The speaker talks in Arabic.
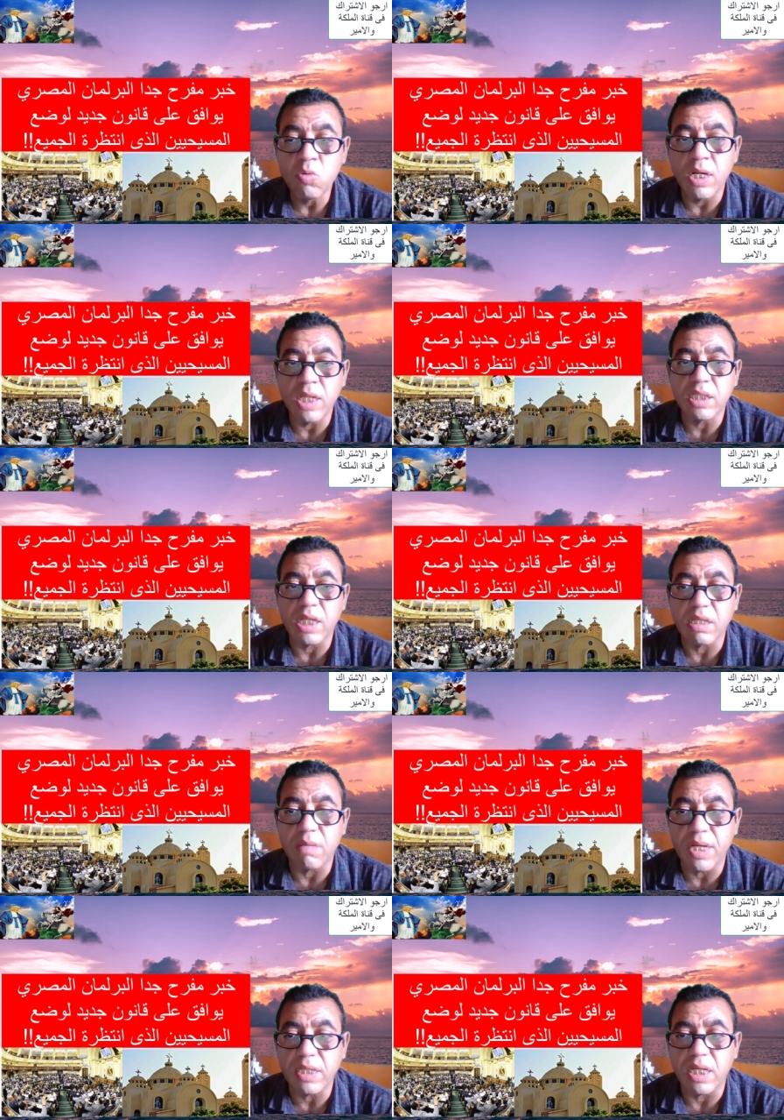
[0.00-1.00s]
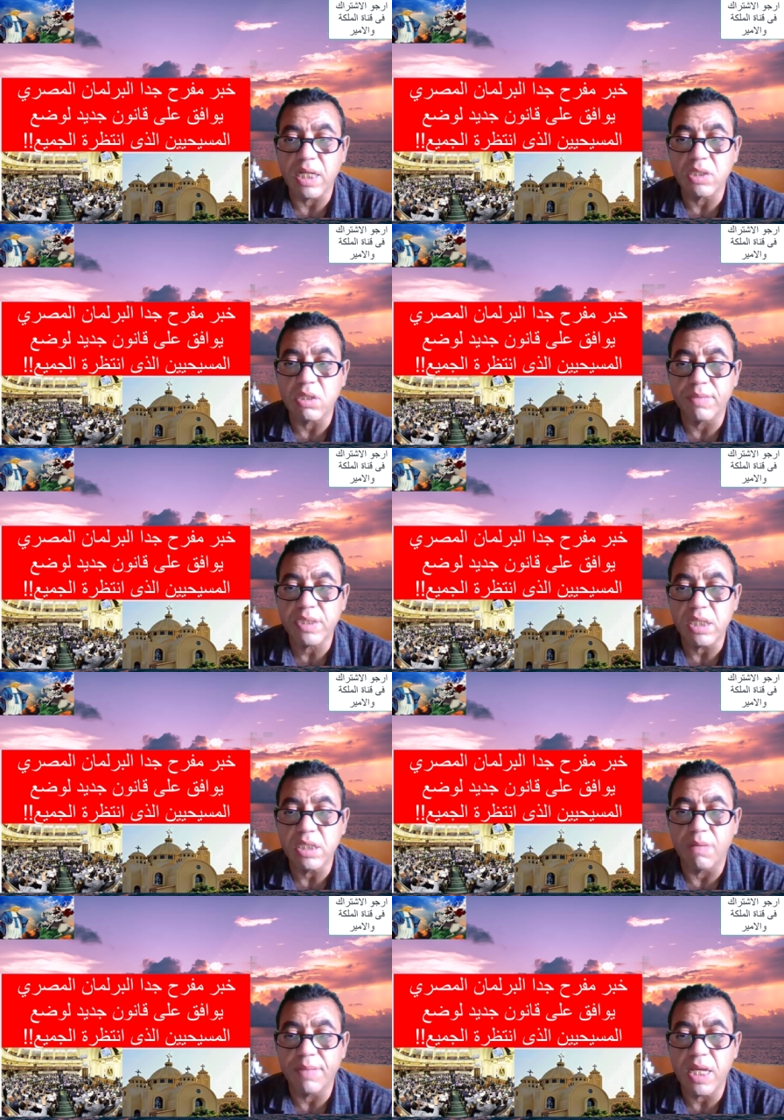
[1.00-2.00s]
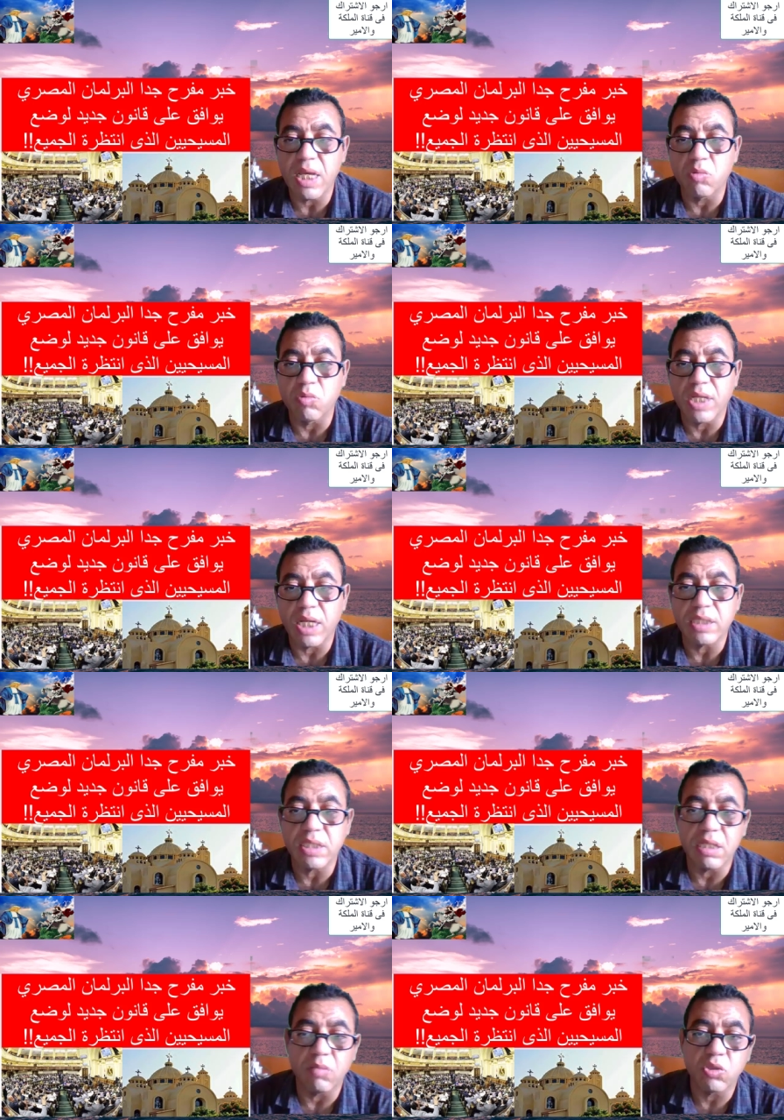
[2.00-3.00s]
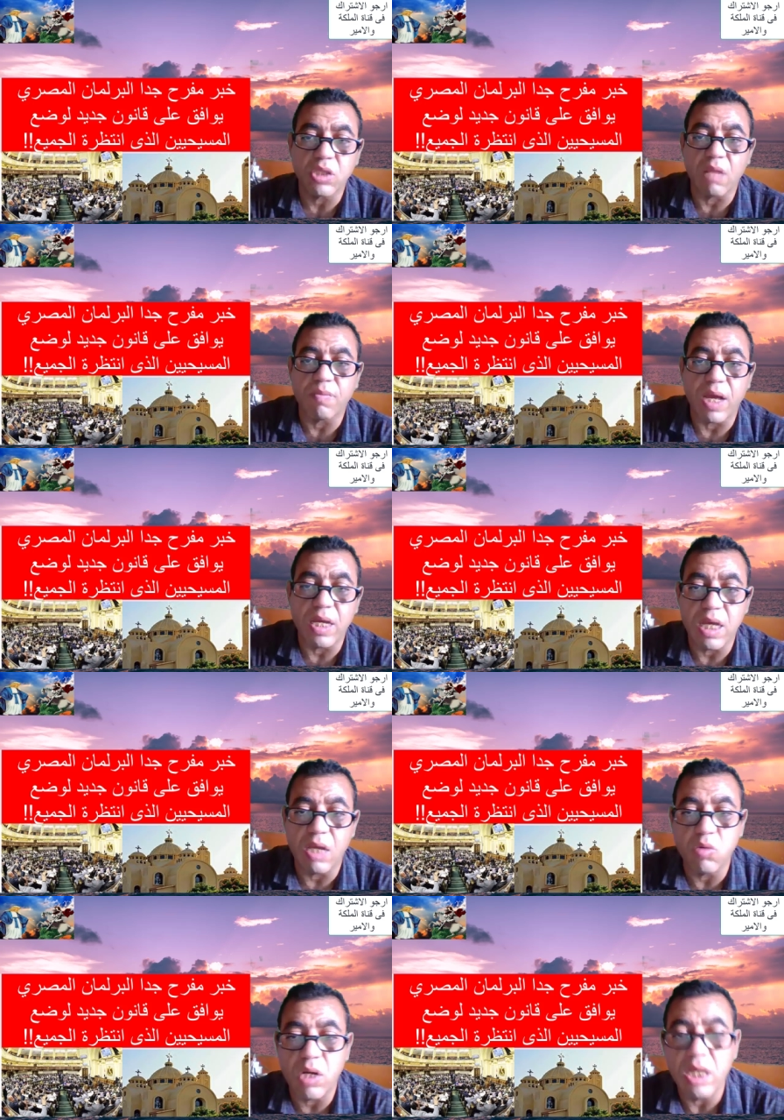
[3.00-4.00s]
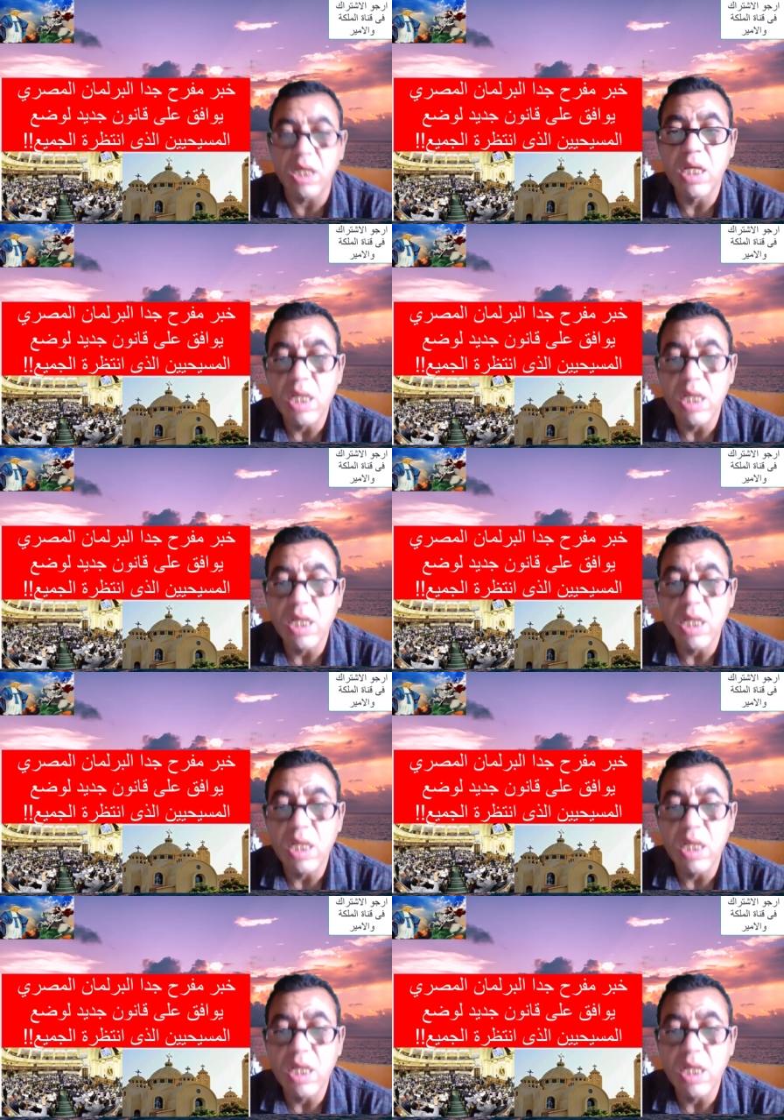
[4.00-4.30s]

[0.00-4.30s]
والتي تتبع الكنائس المسيحية مناهج كنسية مختلفة حيالها